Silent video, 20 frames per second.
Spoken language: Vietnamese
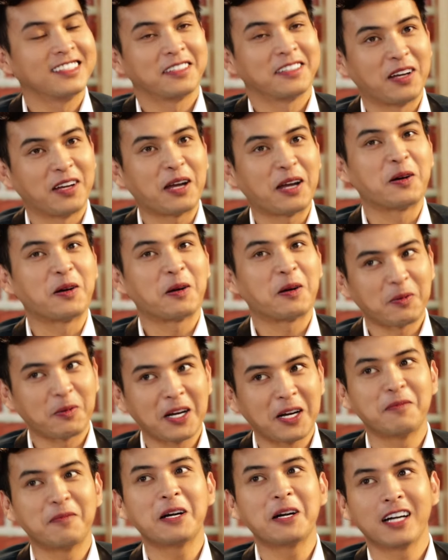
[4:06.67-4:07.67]
ờ, em cũng
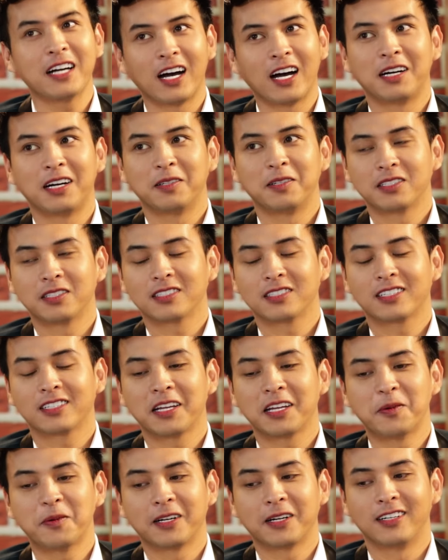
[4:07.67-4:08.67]
rất là bất ngờ
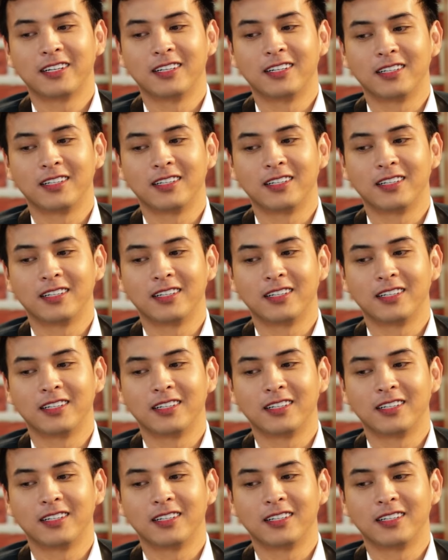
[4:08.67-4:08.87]
khi mà